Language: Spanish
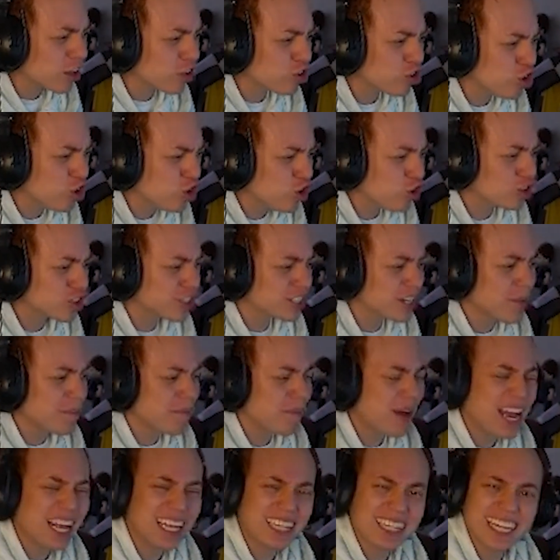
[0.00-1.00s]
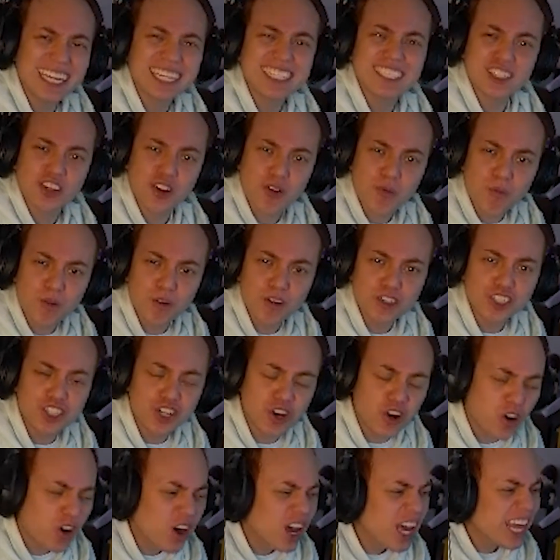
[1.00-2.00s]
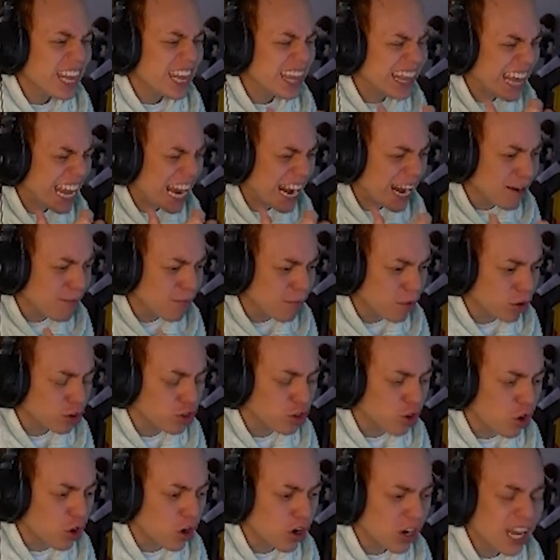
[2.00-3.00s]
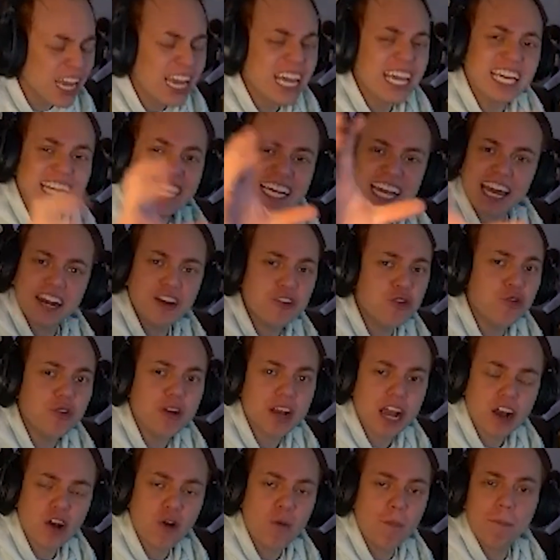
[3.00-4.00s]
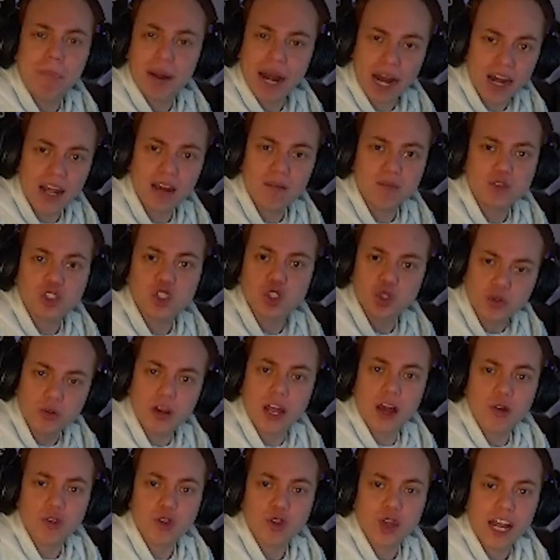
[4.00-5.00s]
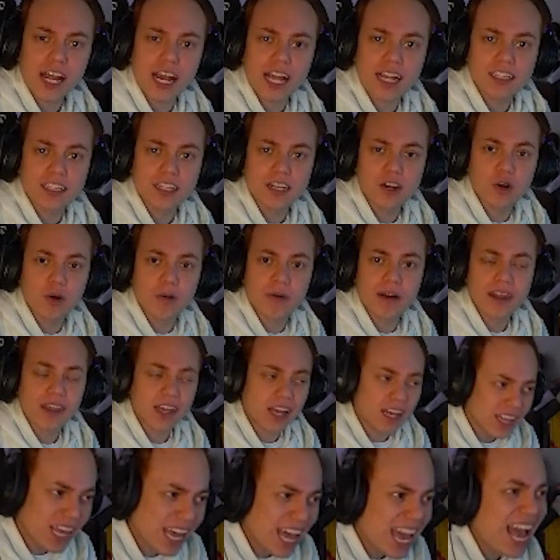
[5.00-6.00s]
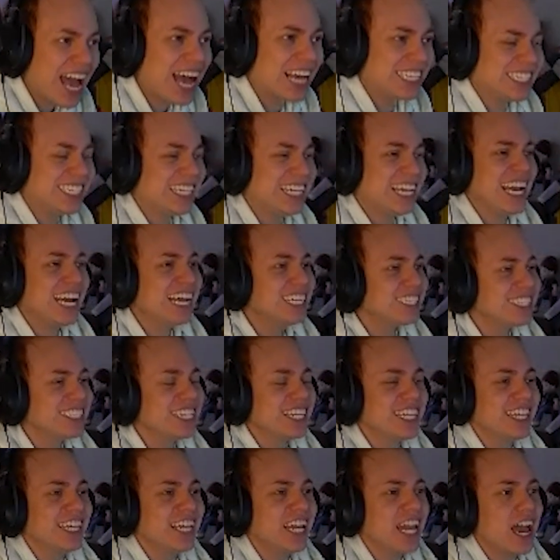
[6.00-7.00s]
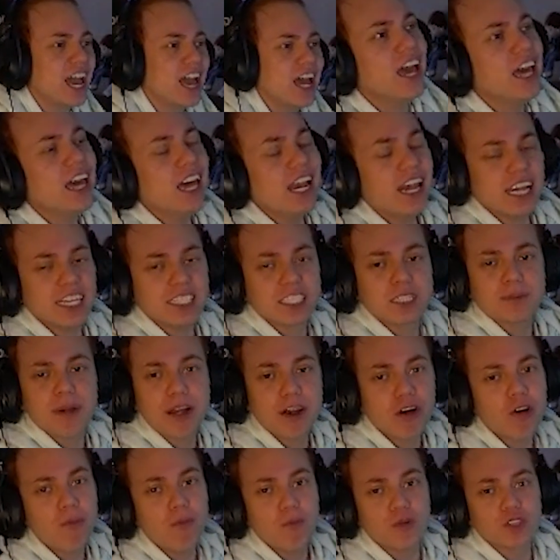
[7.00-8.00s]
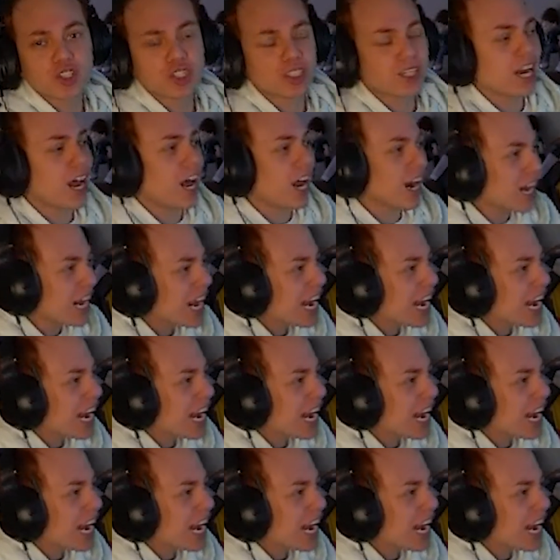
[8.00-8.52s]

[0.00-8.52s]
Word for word: todos los amantes como yo del motor y que nunca compraremos un auto eléctrico, ¿verdad? Así que este día les vengo a mostrar